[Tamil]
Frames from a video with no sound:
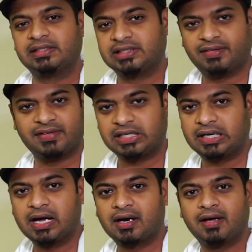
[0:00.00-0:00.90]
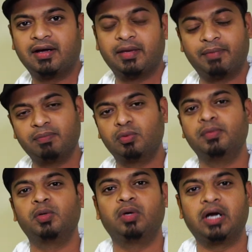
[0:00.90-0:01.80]
சின்ன வயசில் நாங்களாம் எப்படி
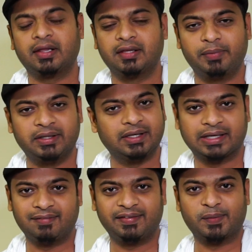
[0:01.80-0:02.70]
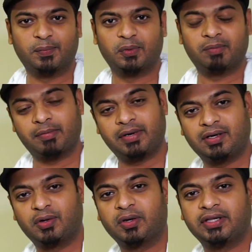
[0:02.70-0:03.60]
பூமி உண்டானது அப்படின்னு தான் கேள்வி கேட்போம் இப்போ
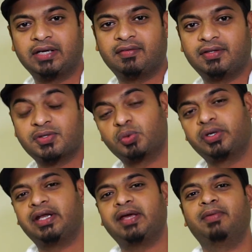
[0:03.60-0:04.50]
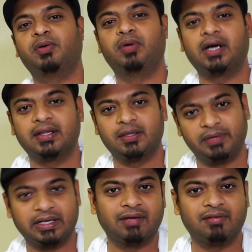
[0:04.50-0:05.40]
பாருங்கள் குழந்தைங்க வந்து சூரியனே எப்படி உண்டானது
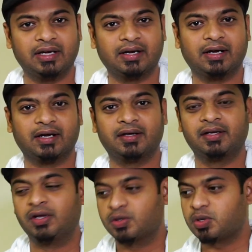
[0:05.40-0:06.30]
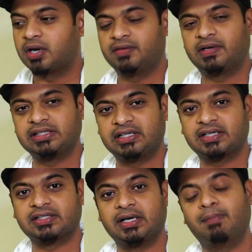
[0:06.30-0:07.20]
அப்படின்னு கேள்வி கேட்குறாங்க ஸோ அடுத்த வர
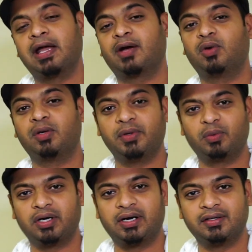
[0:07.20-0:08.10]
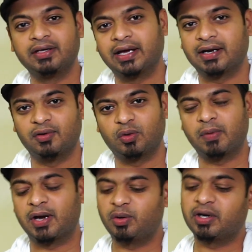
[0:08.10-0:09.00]
ஜென்ரேஷன்லாம் பிளாக் ஹோல் எப்படி உண்டானதுன்னு கேட்குற அளவுக்கு
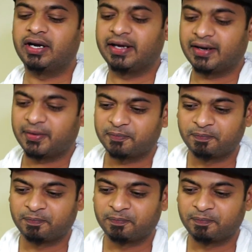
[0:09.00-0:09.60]
மாறிடுவாங்கன்னு நினைக்கிறேன்